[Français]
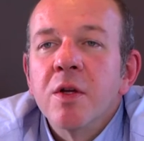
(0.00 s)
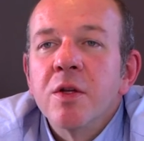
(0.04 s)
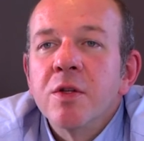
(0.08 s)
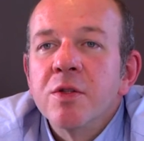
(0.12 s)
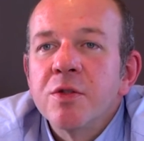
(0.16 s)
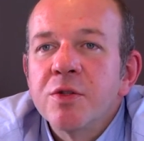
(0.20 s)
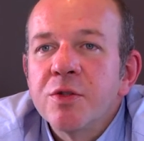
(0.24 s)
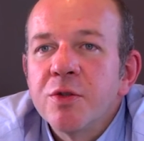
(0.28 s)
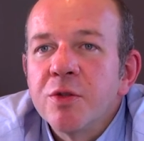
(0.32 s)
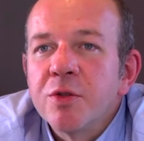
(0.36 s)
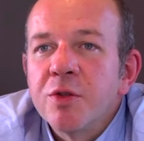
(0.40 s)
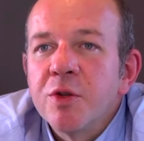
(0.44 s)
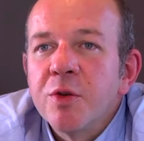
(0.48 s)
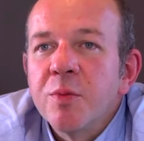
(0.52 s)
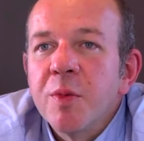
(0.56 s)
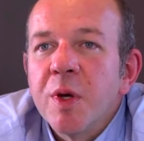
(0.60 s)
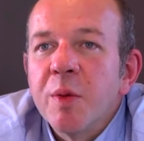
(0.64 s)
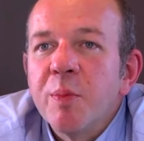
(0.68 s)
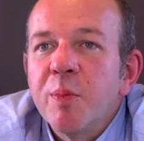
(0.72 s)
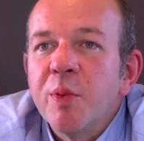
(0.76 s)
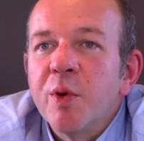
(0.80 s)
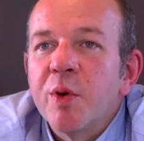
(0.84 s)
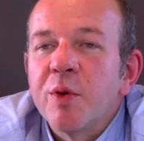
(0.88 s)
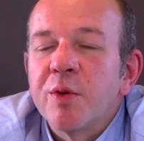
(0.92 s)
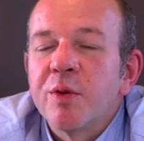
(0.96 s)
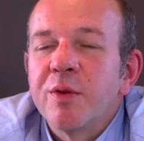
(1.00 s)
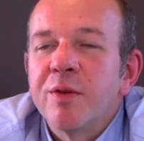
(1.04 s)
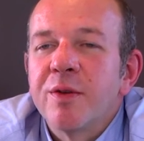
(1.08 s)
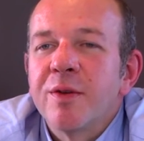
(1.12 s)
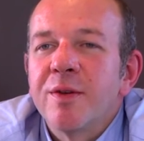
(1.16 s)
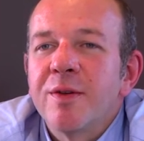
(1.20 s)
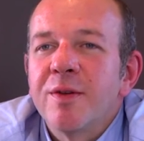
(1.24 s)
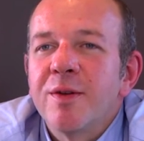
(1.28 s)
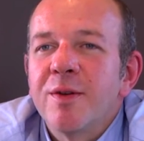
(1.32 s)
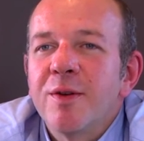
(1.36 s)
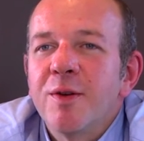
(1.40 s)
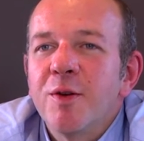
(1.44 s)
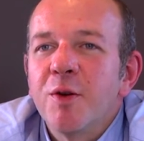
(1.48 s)
Ce que m'apporte
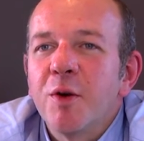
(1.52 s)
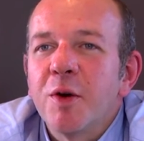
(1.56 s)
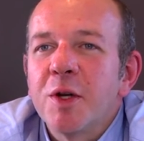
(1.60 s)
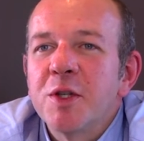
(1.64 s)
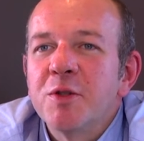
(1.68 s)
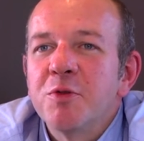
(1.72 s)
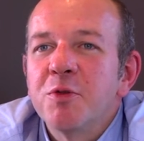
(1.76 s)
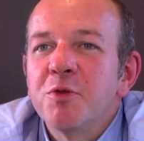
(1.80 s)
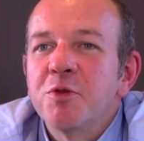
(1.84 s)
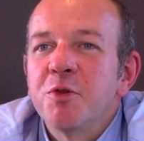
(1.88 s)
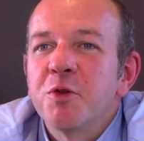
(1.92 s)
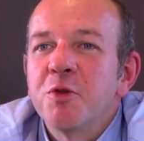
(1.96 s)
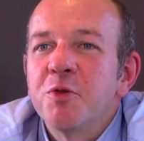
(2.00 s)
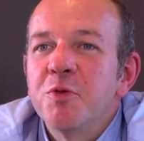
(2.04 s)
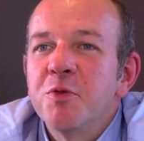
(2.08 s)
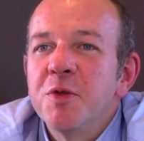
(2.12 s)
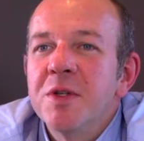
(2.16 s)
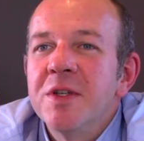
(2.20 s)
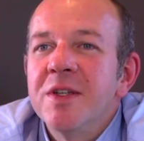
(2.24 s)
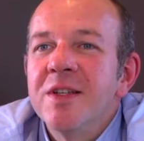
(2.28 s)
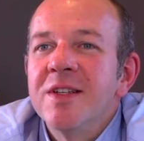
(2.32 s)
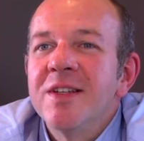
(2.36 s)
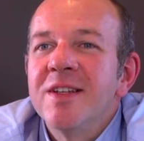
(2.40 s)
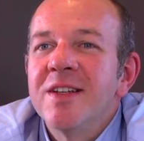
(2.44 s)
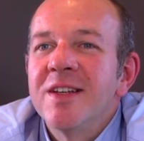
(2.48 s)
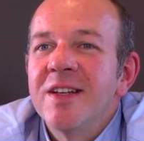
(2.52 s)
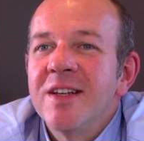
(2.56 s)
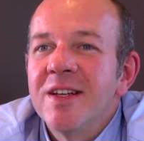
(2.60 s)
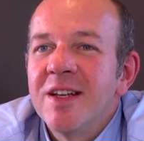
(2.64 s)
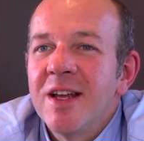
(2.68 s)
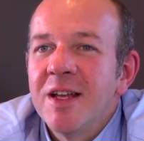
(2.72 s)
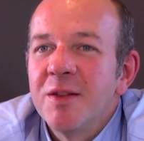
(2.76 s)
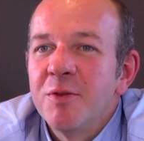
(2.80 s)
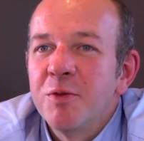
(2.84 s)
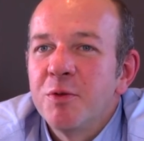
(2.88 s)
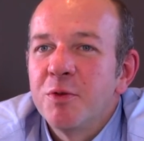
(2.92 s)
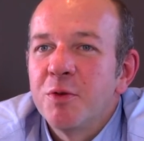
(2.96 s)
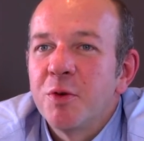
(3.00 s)
le réseau aujourd'hui,
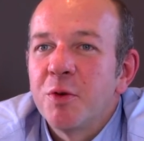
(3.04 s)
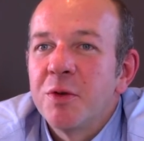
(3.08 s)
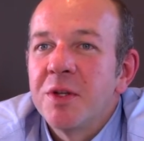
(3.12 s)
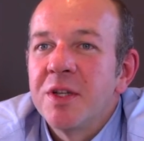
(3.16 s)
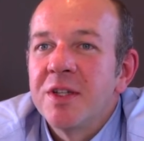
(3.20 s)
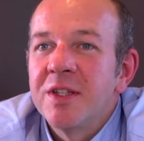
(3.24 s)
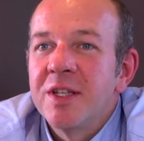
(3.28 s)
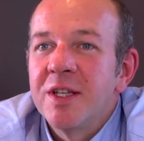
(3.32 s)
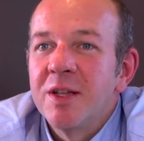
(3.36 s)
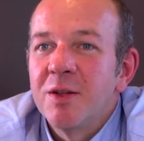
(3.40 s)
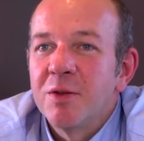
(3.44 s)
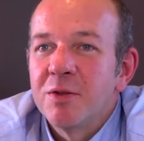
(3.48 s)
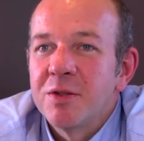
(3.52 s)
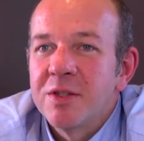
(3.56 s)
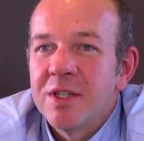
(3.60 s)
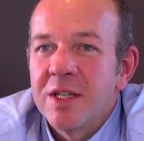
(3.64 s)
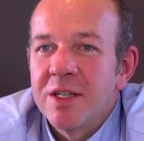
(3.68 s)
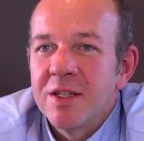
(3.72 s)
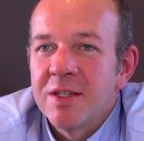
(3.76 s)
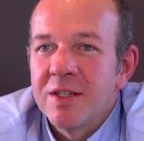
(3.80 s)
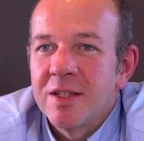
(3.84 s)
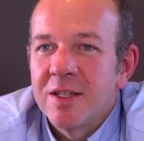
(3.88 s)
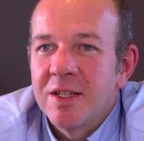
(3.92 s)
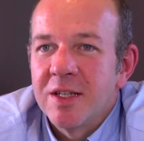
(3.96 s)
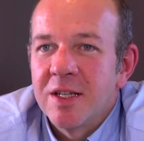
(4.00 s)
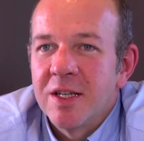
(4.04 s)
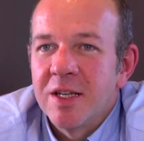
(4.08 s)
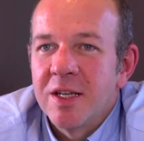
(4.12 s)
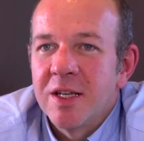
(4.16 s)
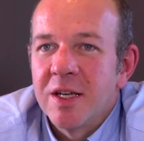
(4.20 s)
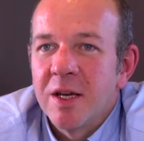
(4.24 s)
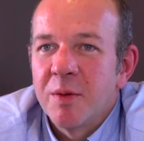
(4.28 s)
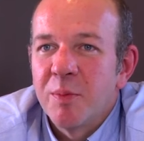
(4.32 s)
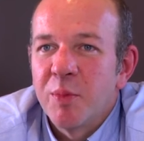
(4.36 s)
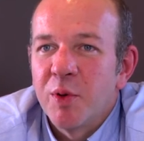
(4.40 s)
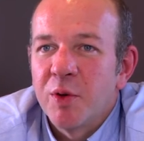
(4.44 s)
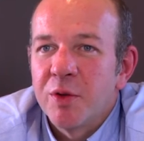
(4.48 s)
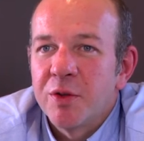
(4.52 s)
la notoriété de l'enseigne qui
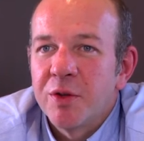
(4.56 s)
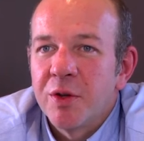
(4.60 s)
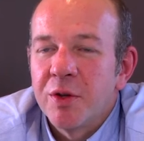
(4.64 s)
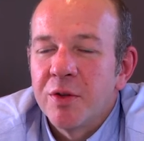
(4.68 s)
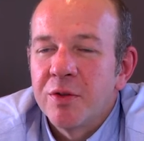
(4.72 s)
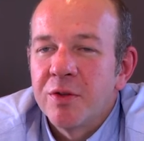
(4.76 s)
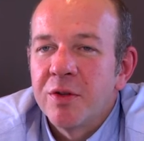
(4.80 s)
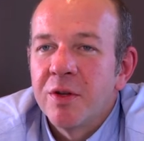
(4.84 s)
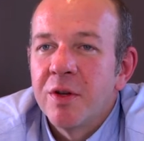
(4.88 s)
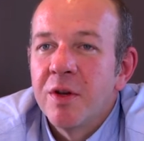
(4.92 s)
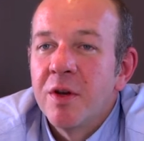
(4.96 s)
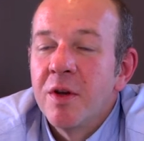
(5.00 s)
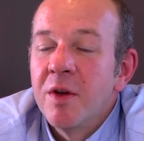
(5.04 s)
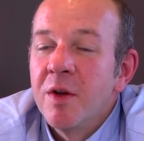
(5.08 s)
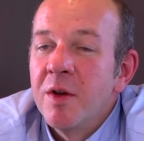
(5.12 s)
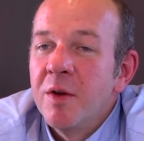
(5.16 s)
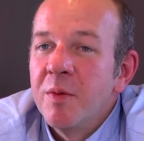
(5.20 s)
est importante,